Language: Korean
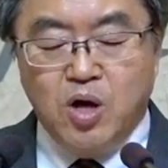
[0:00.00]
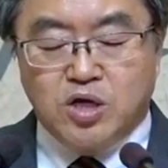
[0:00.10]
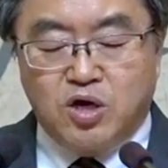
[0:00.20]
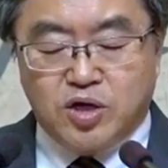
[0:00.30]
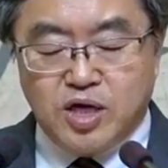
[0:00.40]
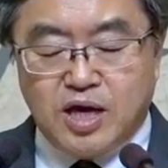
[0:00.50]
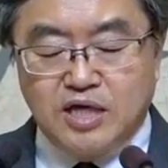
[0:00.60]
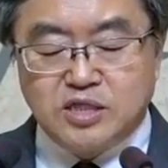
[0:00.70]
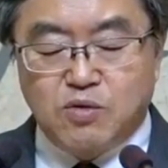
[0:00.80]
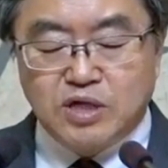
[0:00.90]

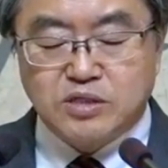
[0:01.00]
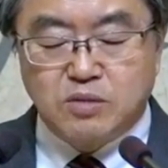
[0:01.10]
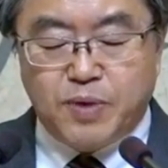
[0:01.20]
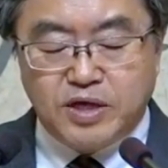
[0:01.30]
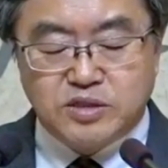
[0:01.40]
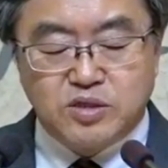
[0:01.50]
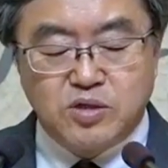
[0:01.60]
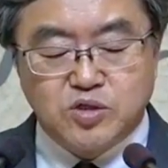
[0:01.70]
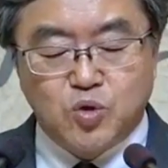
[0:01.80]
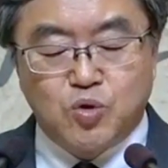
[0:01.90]
여기까지 와서 백성을
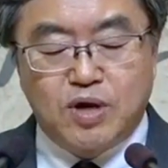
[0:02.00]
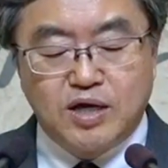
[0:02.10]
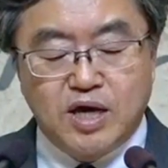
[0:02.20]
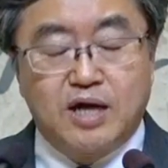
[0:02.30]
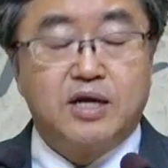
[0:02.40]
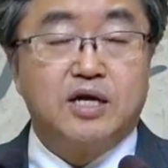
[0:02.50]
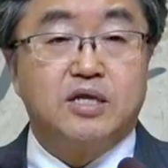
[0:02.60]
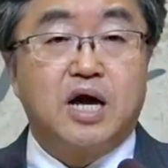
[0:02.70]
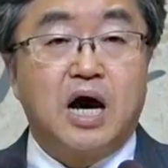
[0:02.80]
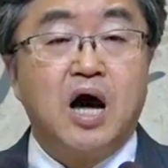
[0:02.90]
소동하게
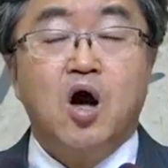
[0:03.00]
하나이다.